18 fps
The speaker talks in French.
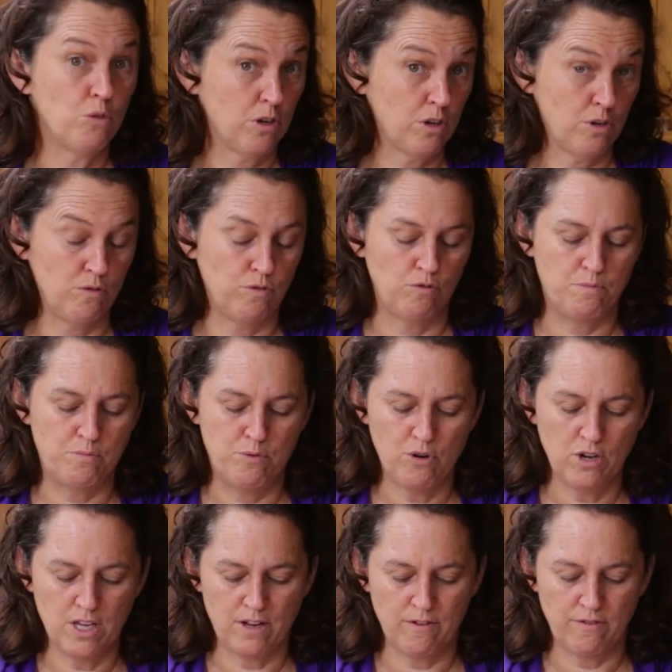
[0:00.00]
quoique vous
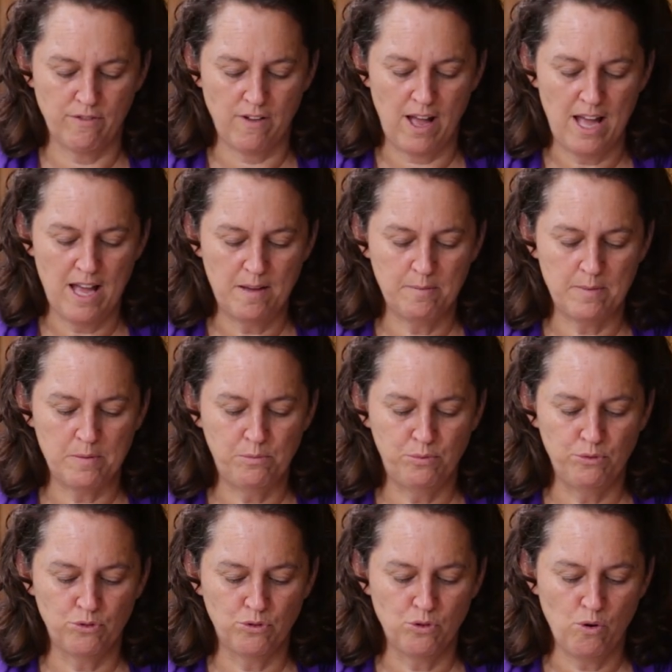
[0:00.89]
pourriez le faire, mais
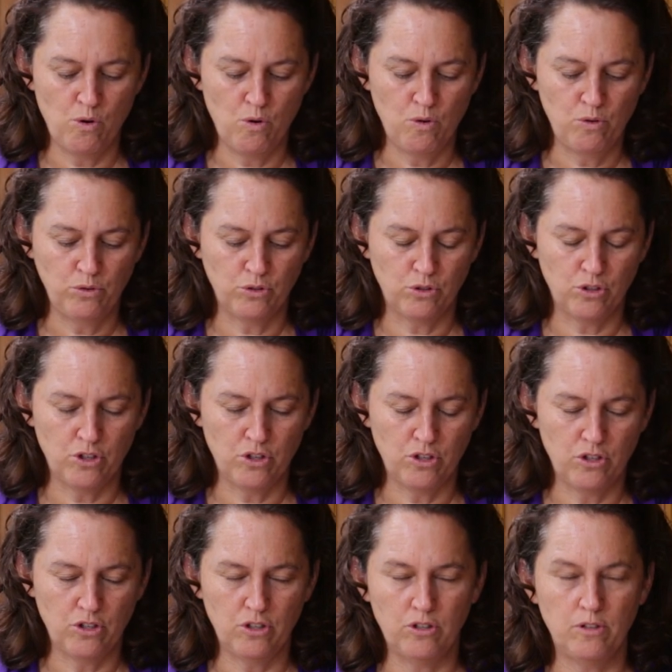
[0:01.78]
plutôt
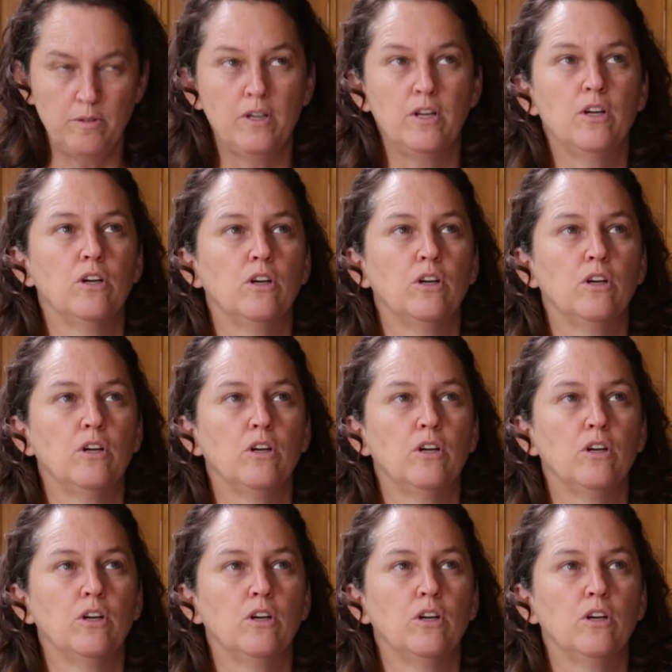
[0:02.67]
de